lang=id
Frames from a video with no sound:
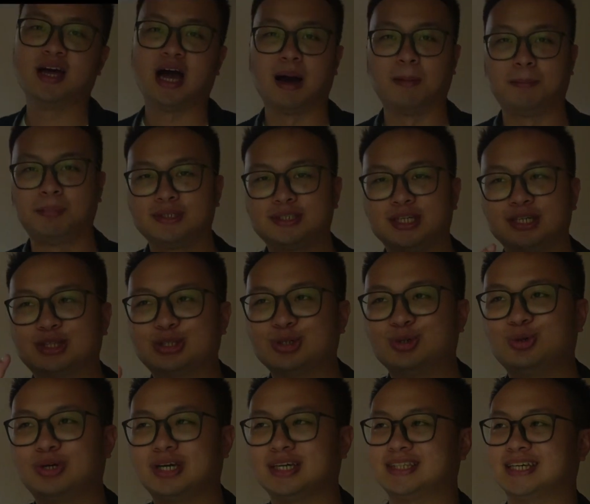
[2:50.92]
habis itu
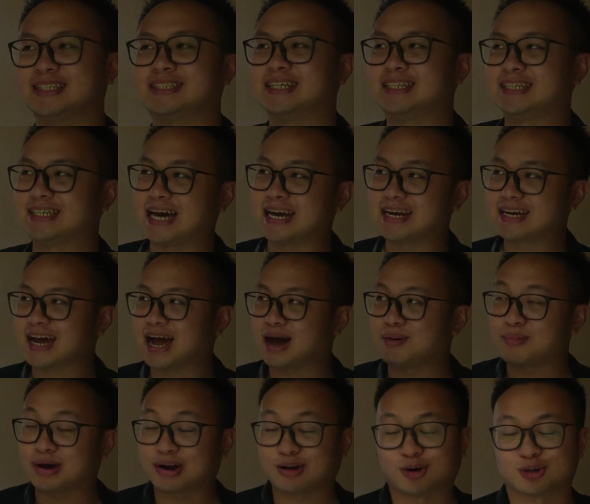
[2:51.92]
kita jadikan
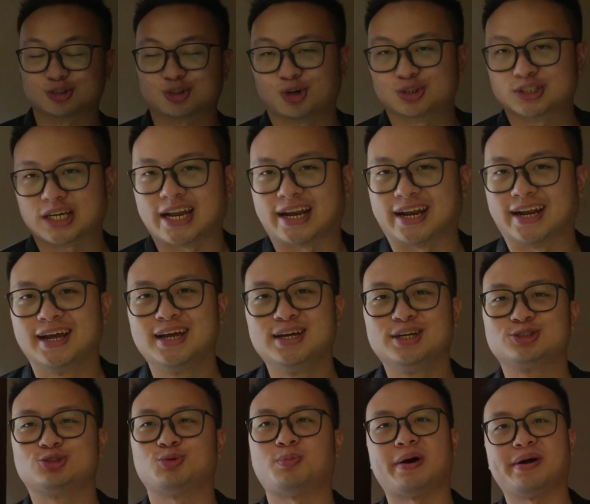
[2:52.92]
kamar kos-kosan.
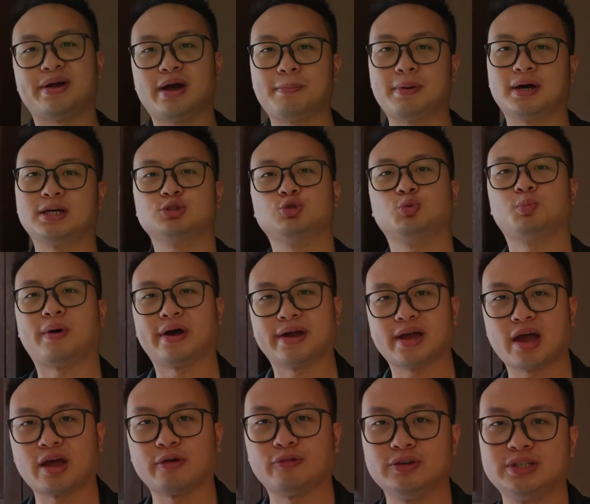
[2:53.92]
Supaya apa?
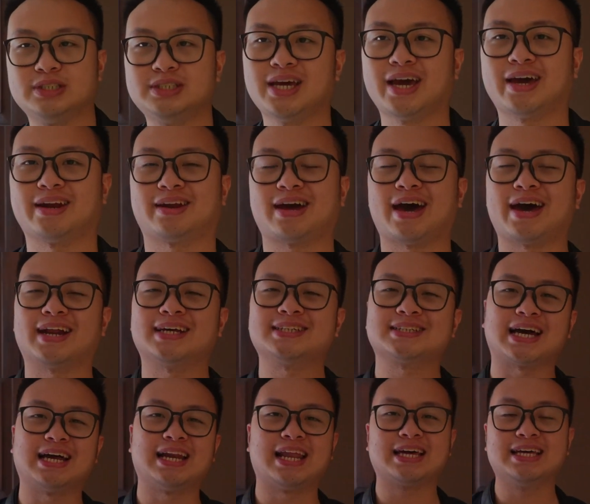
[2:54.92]
Supaya efisien. Karena
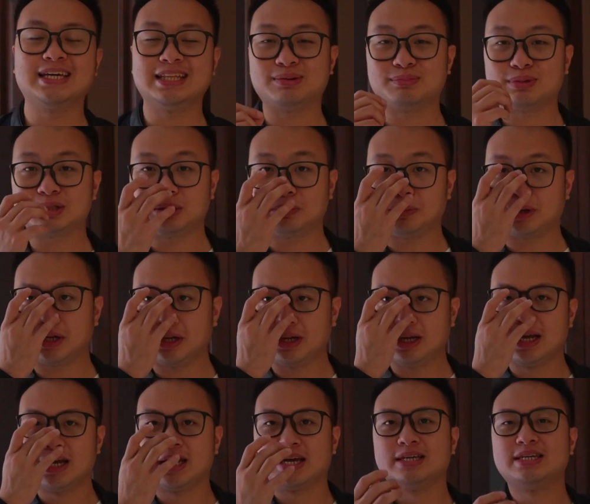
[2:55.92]
sekali lagi teman-teman,
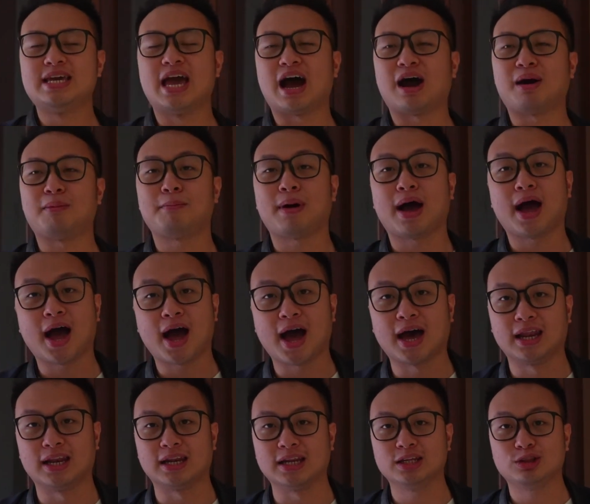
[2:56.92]
yang
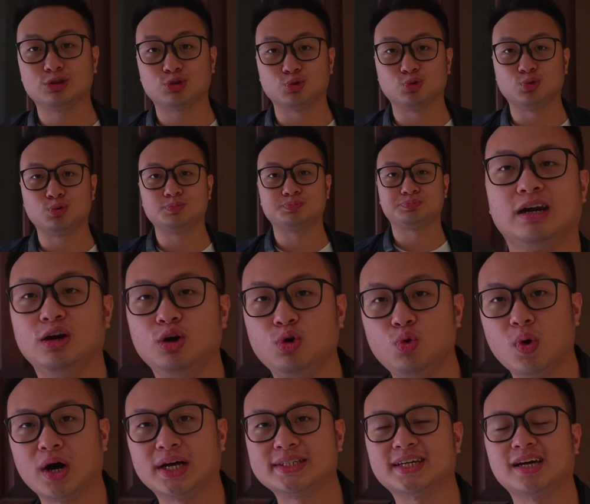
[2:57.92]
mahal itu
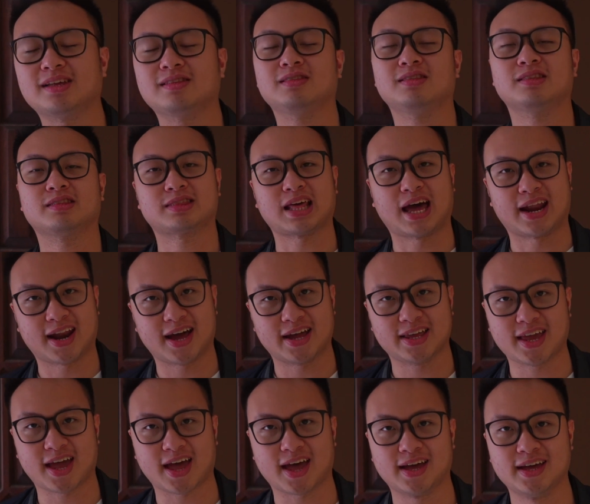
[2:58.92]
luasan
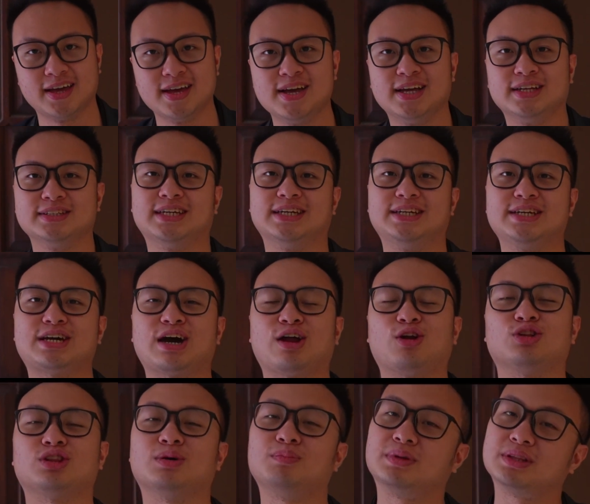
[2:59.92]
tanahnya. Jadi
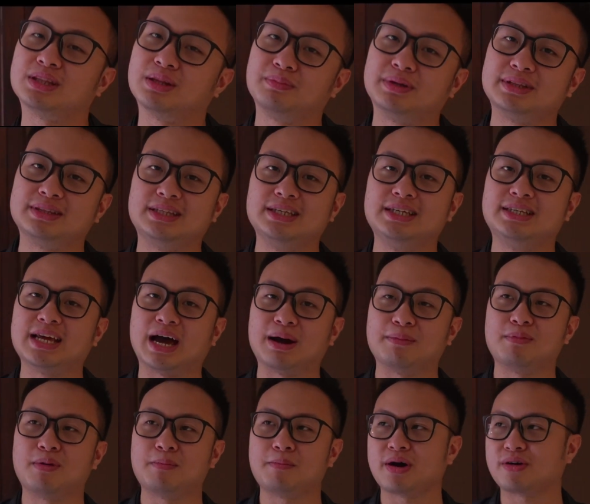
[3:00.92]
kalau teman-teman
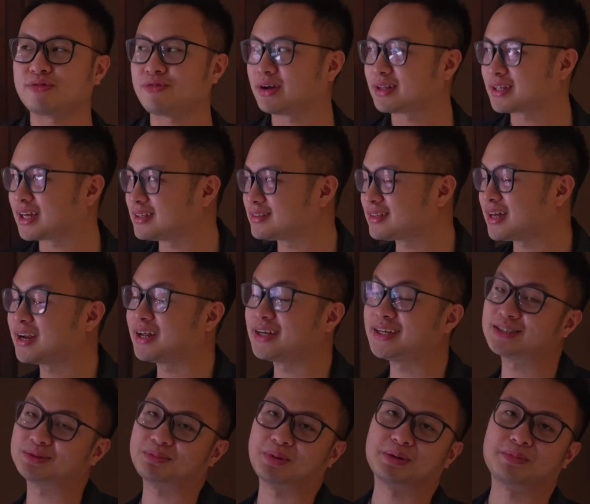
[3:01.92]
tidak memanfaatkan tanahnya
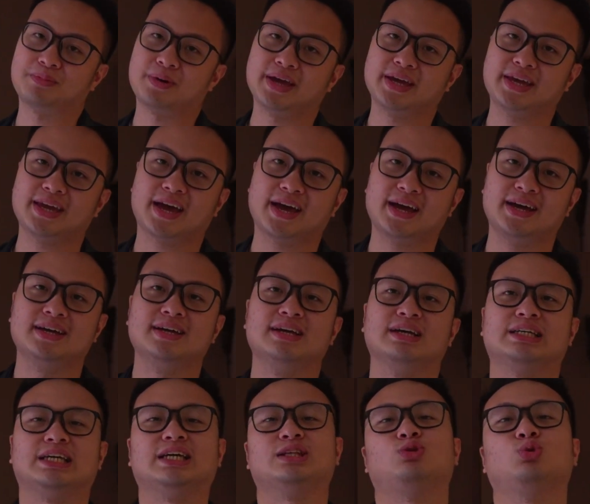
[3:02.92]
sebaik-baiknya,
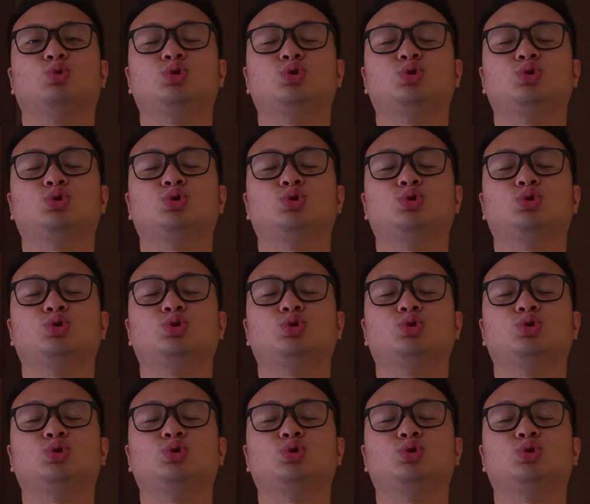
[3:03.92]
itu